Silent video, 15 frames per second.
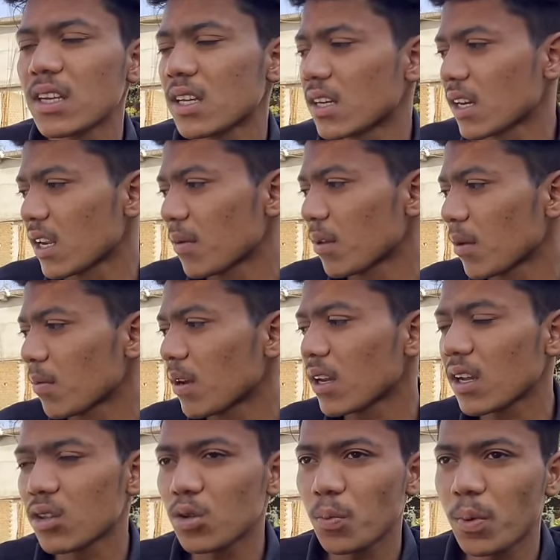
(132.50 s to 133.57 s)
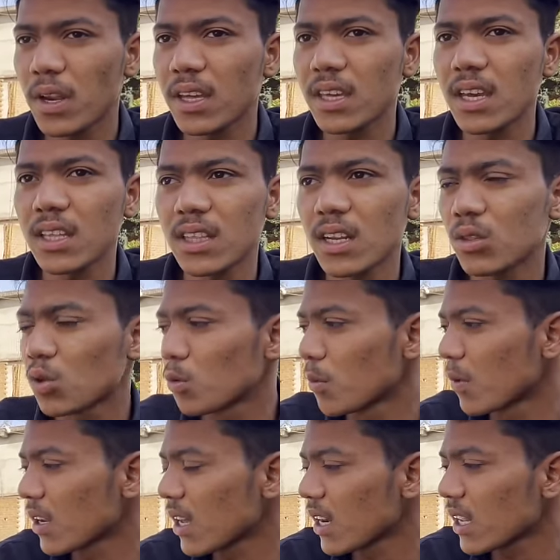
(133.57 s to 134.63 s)
नहीं कर रहा मतलब कल का जो प्रैंक किया था तुम तो
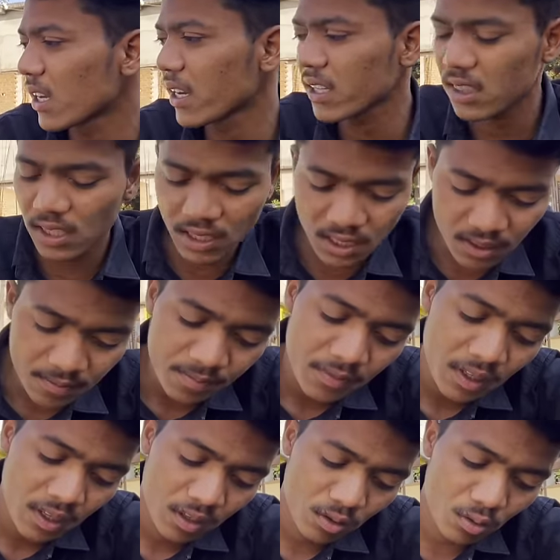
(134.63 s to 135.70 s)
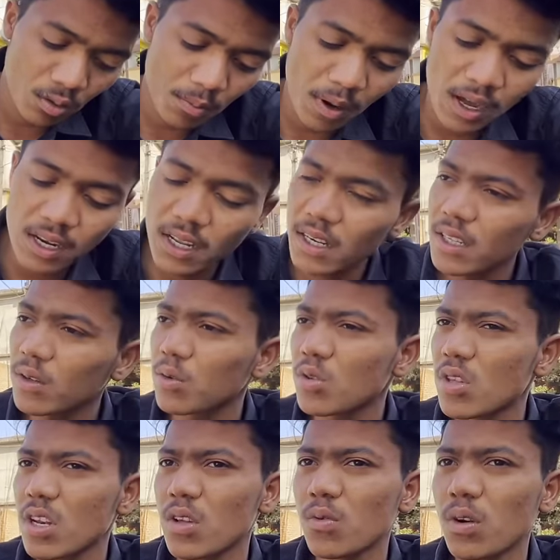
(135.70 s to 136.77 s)
मनाने गई थी ना तो माना नहीं
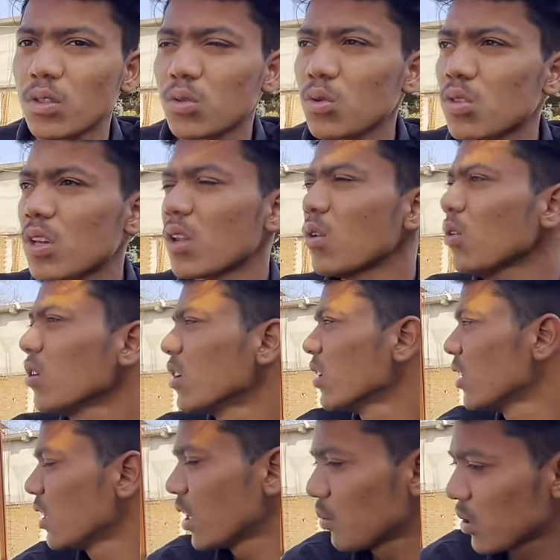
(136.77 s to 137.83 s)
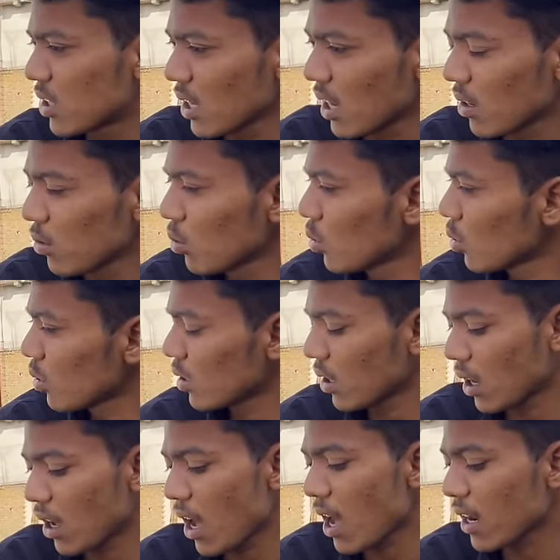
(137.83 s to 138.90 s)
कुछ नहीं हुआ तो चलो अभी चल उन
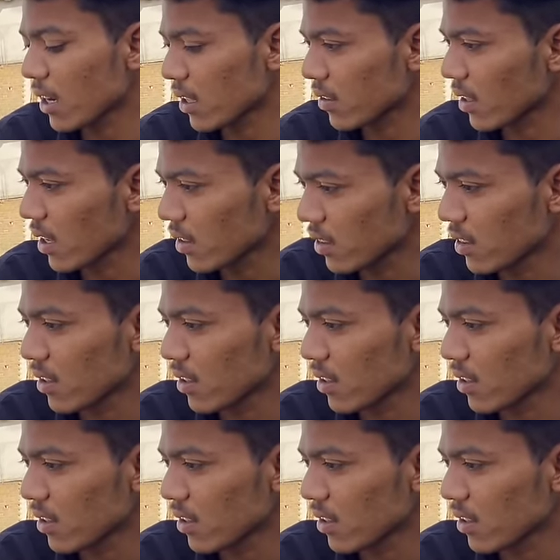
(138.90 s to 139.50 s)
लोग आ रहे हैं शायद